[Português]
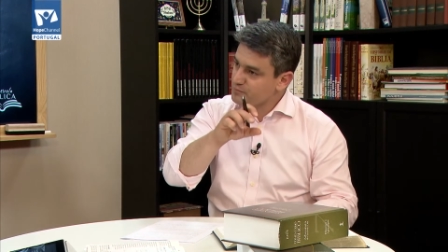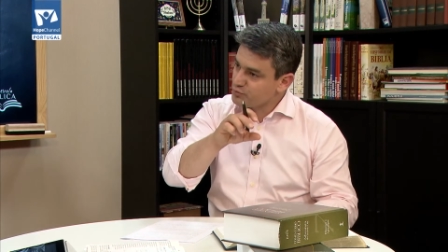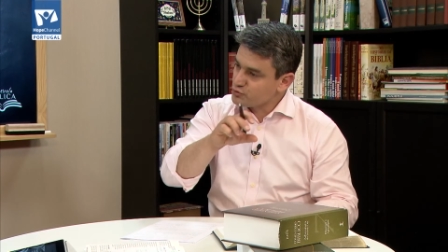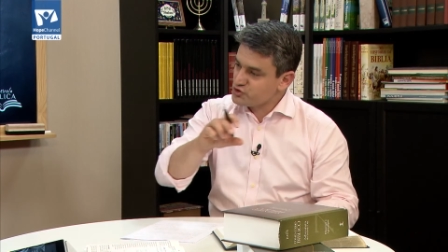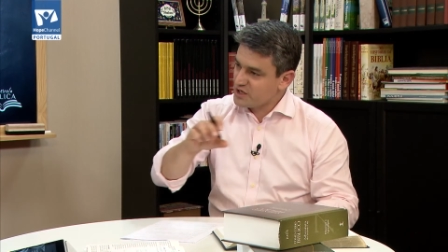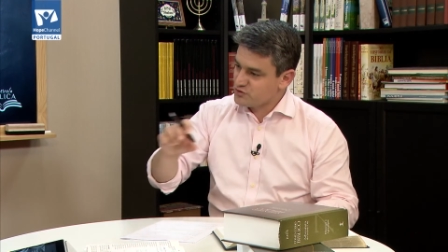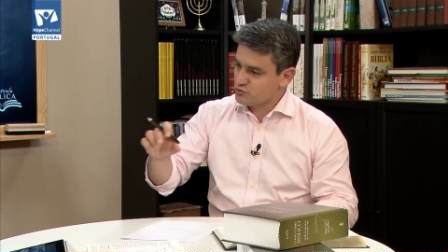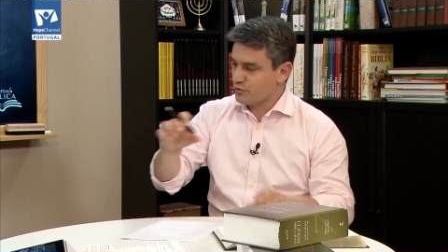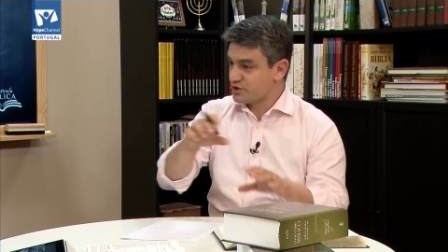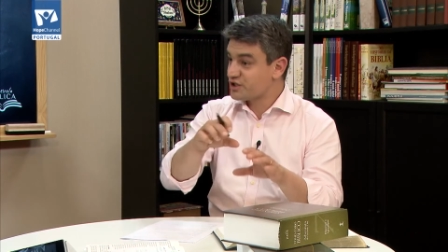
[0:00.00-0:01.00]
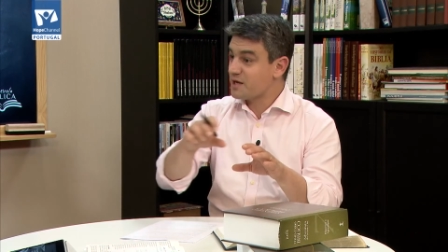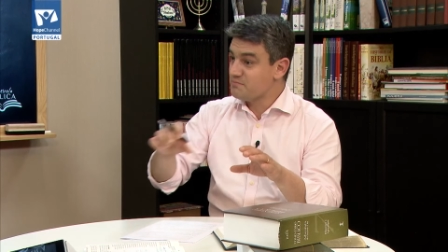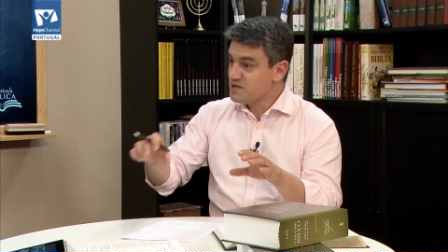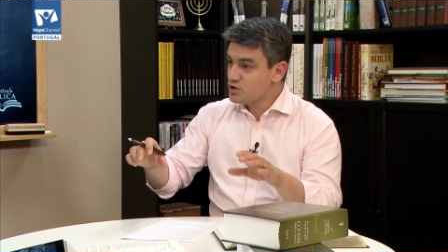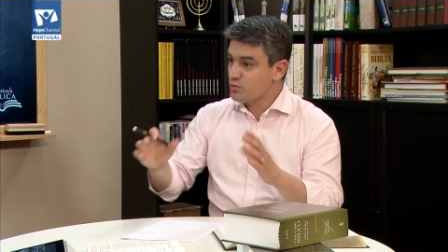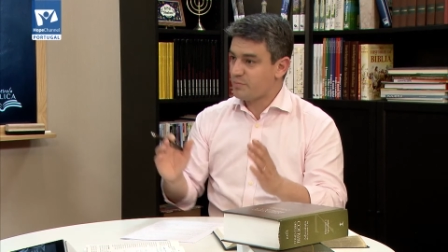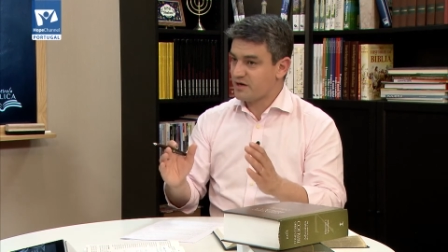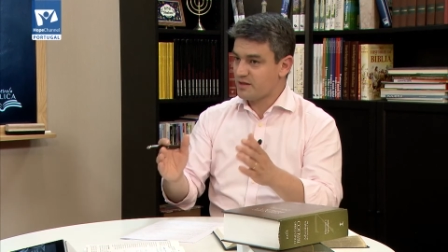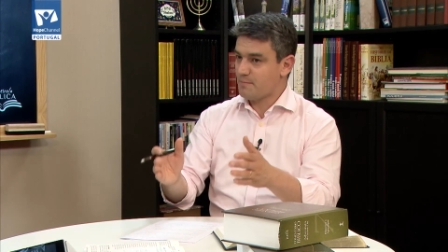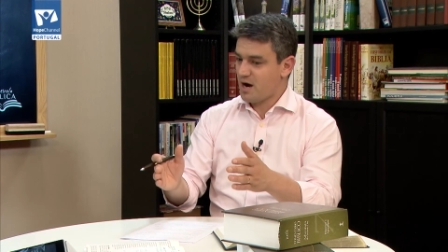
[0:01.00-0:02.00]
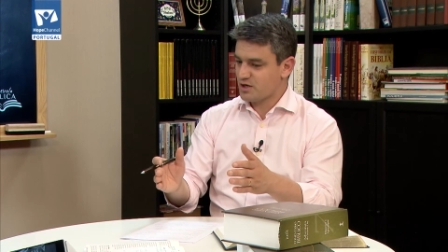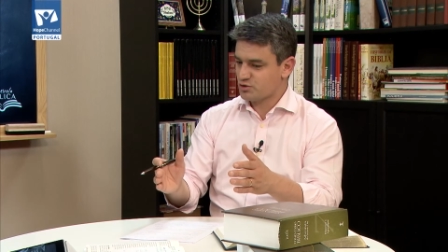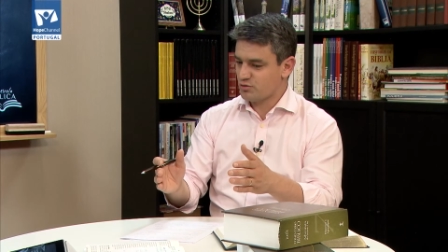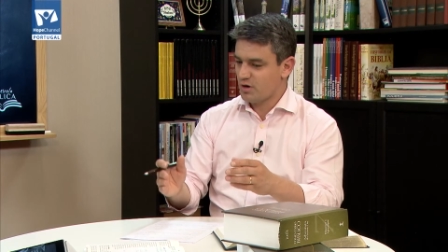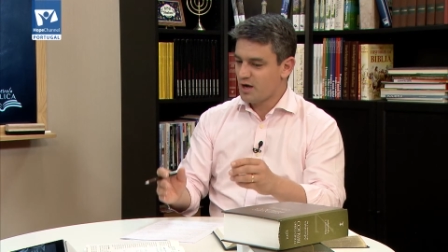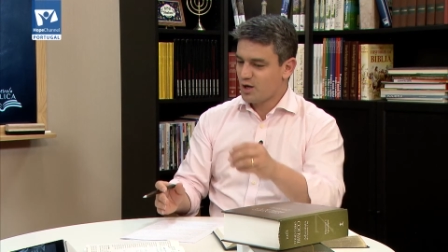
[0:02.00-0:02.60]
processo, este caminho para Damasco,